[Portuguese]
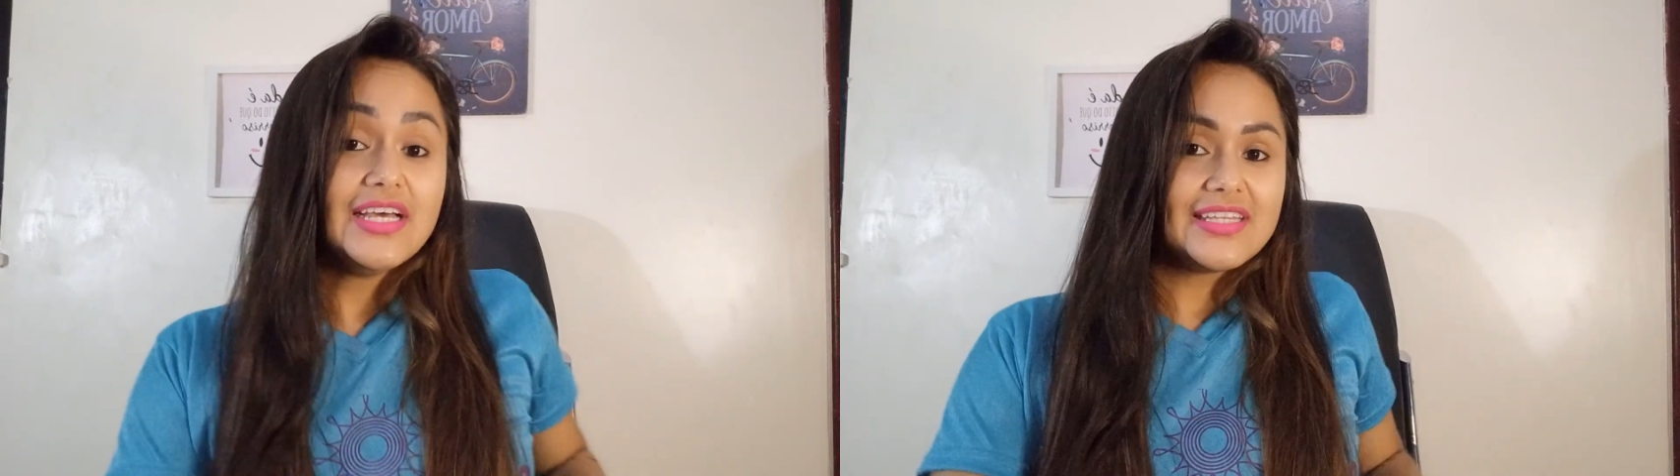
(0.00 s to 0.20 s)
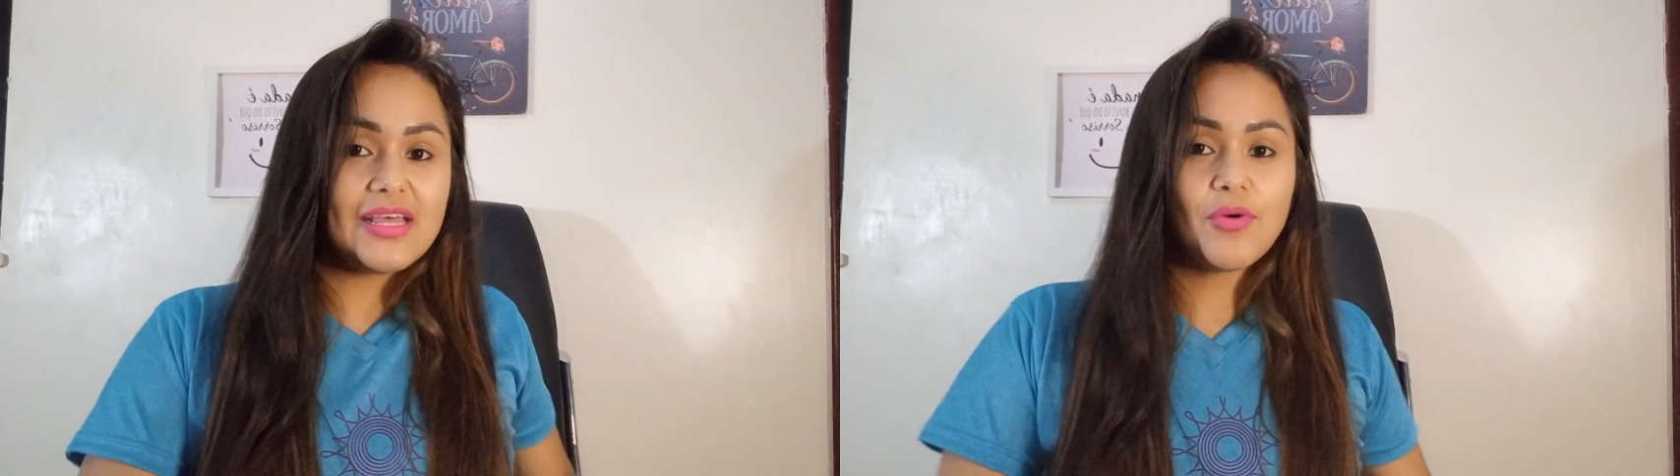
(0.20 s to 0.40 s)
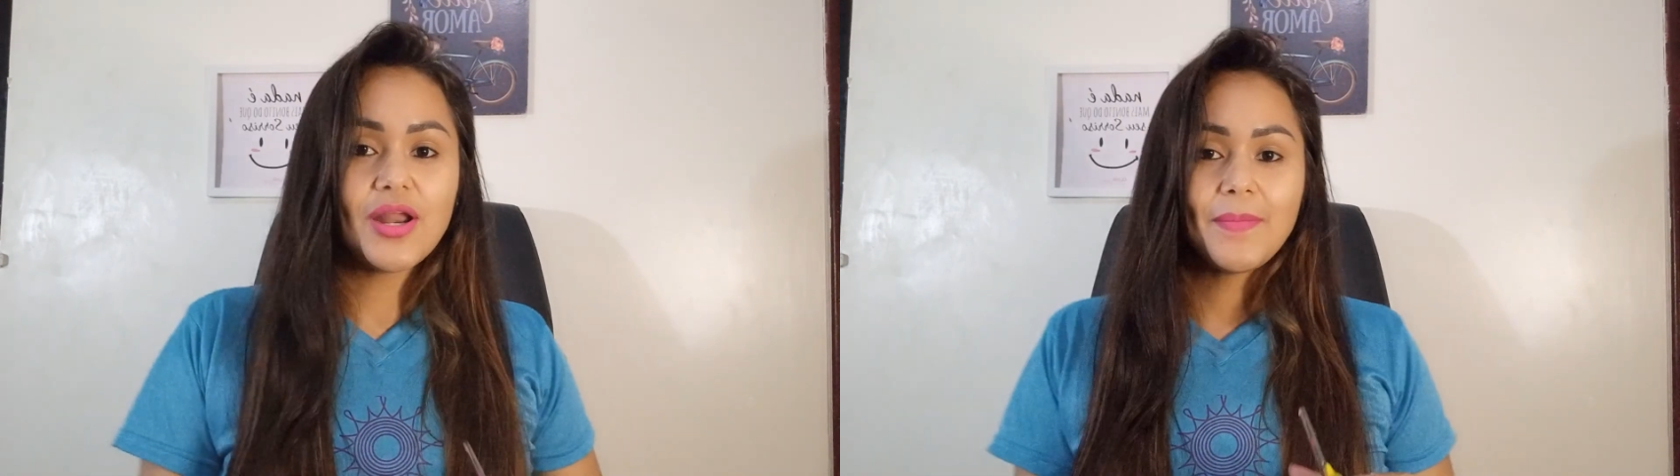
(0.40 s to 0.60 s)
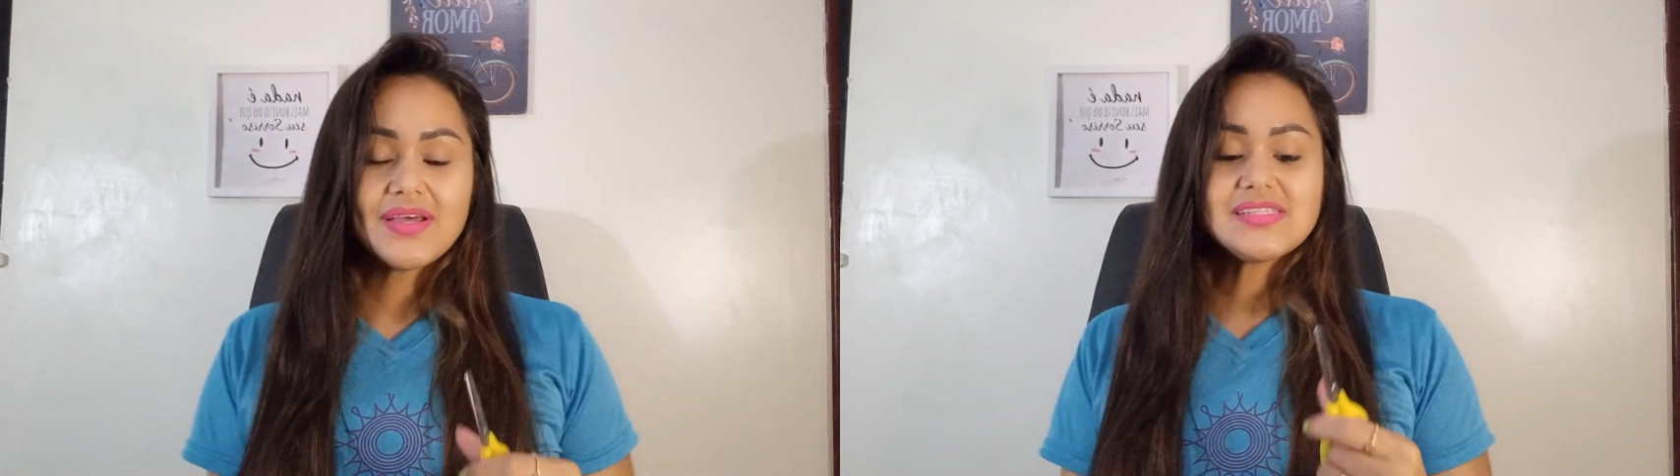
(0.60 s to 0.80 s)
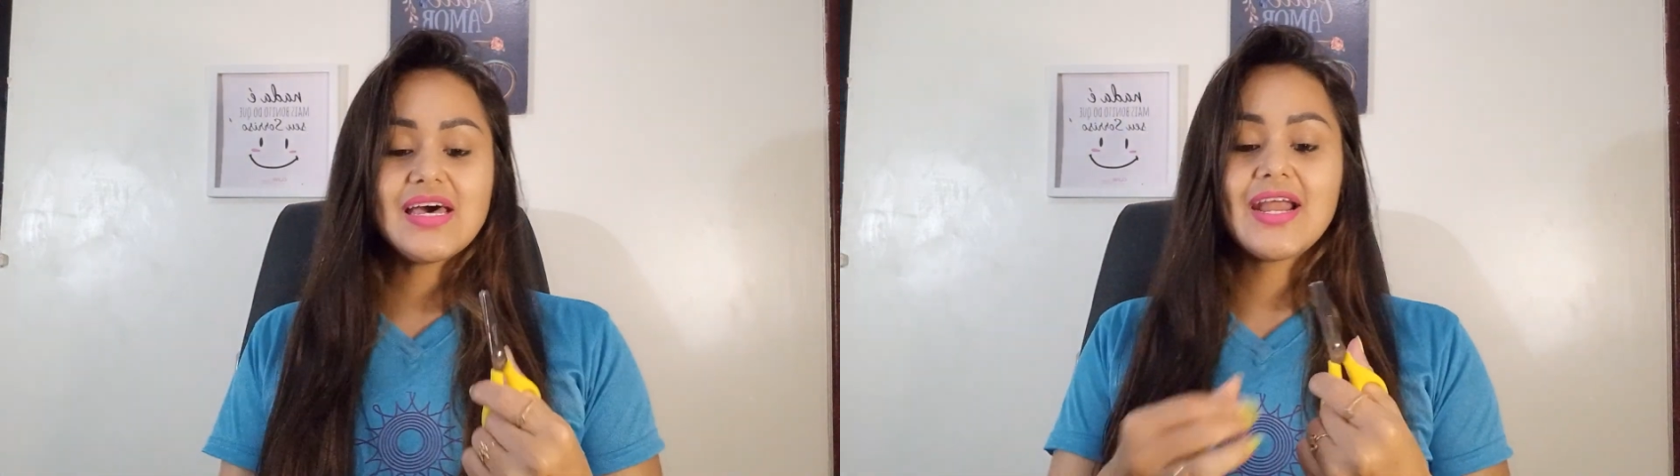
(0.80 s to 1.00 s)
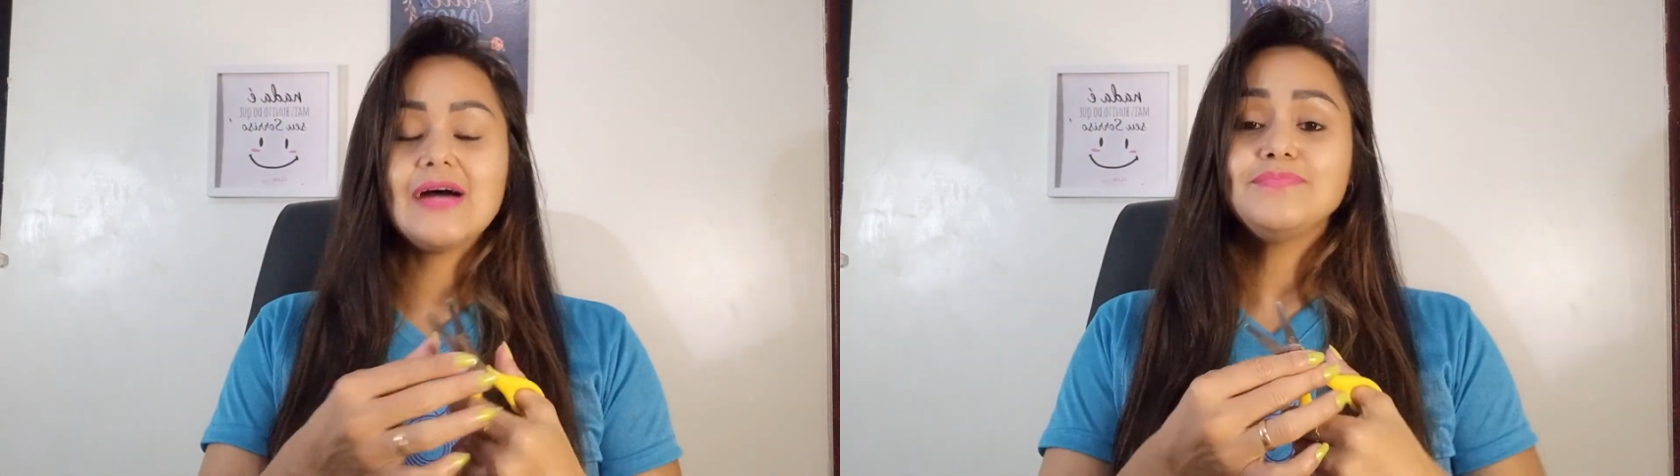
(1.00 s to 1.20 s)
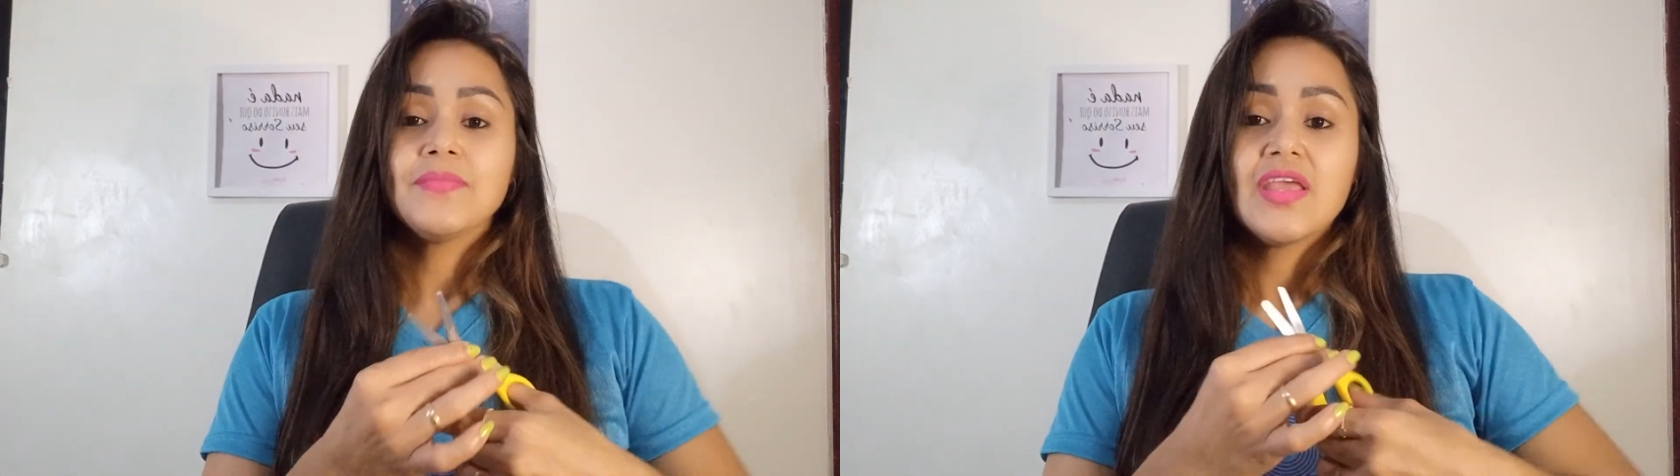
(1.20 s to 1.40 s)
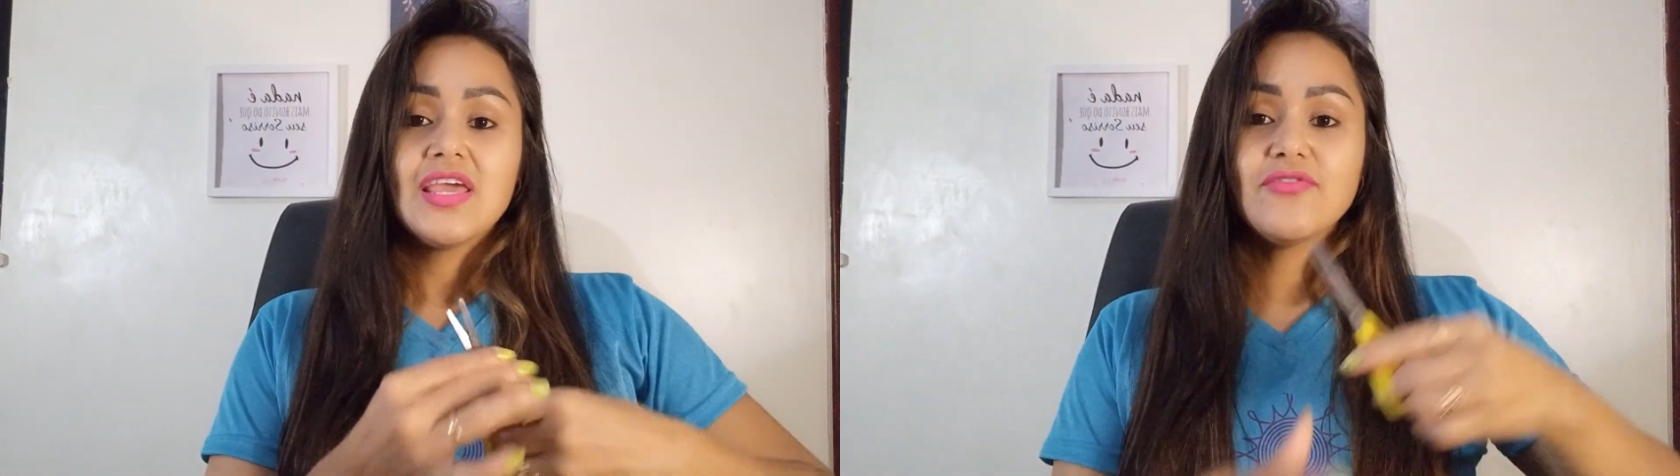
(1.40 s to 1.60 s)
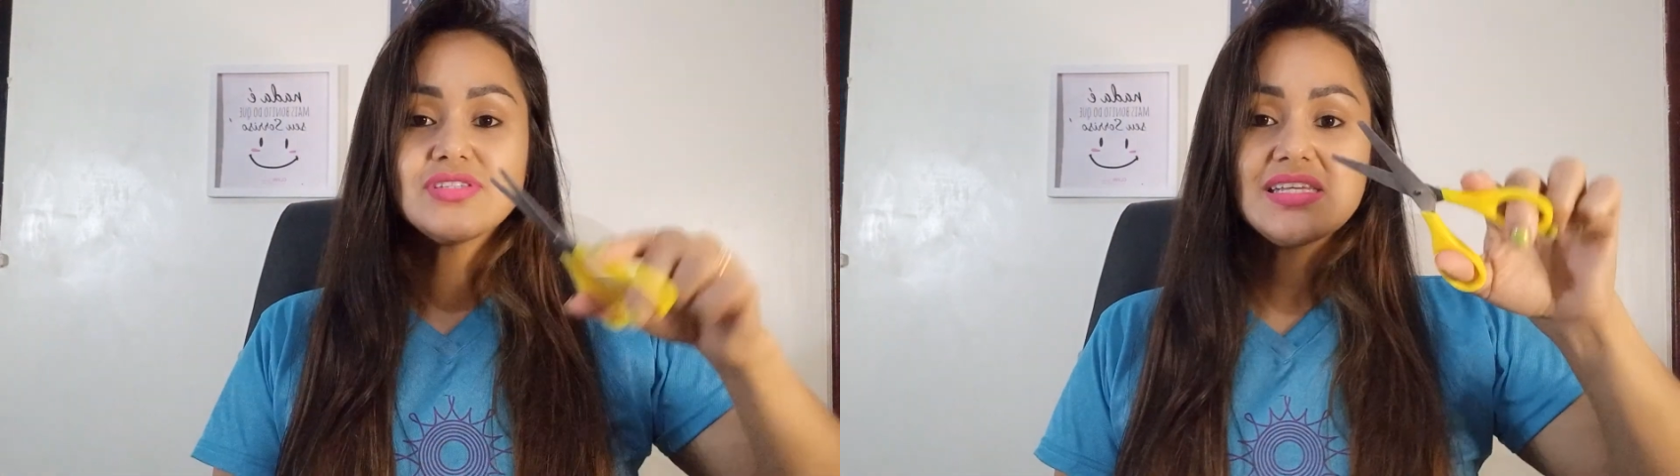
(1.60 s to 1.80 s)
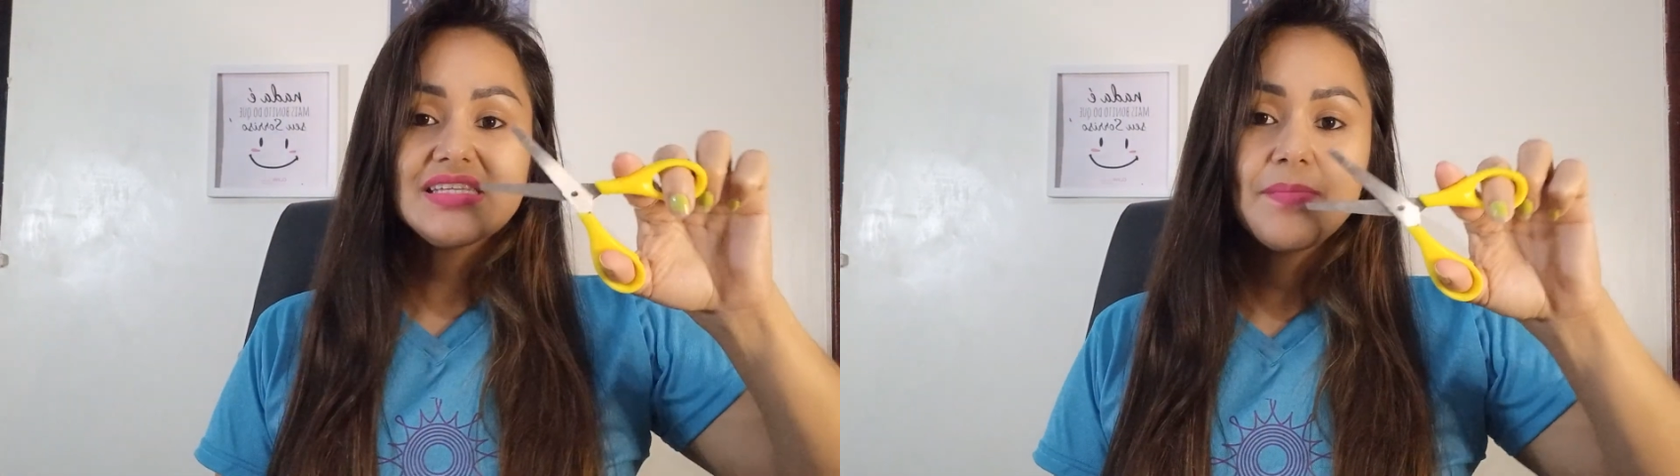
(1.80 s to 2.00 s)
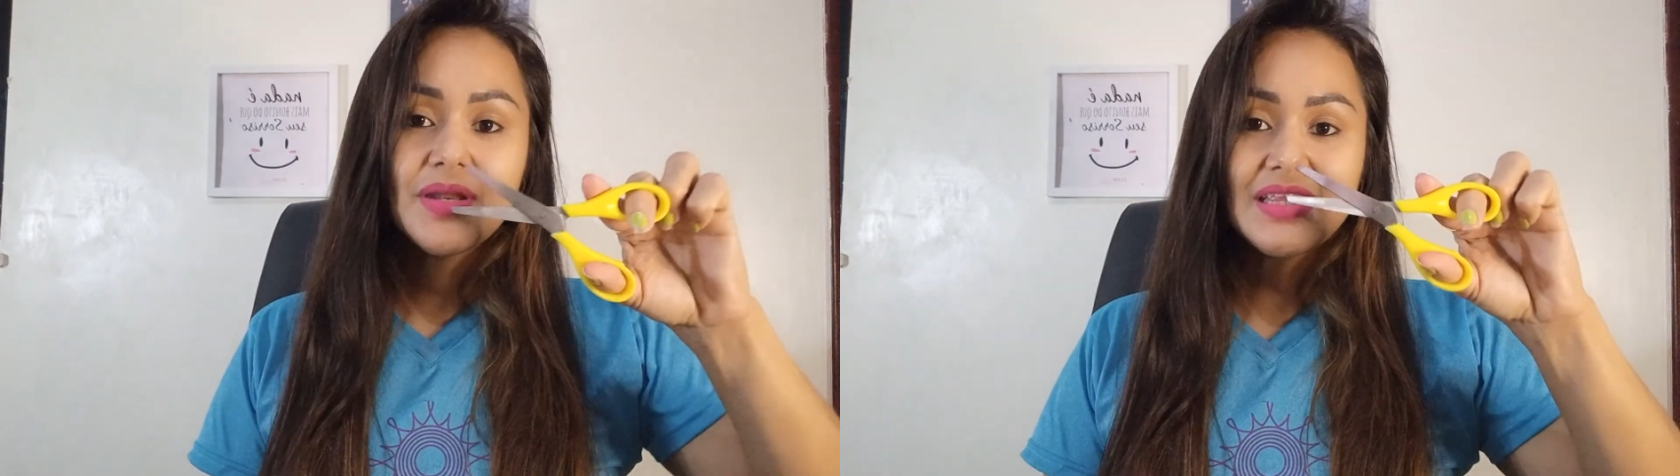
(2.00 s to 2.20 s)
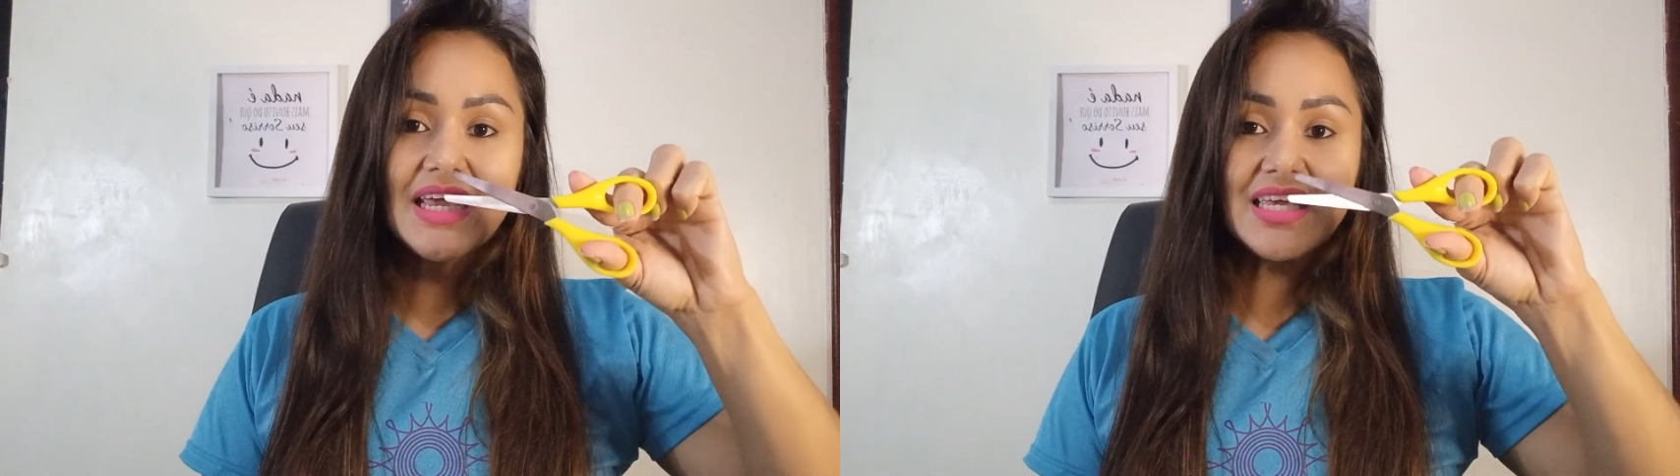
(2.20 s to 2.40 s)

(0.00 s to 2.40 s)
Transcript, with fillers: Demora para sarar e você sempre tem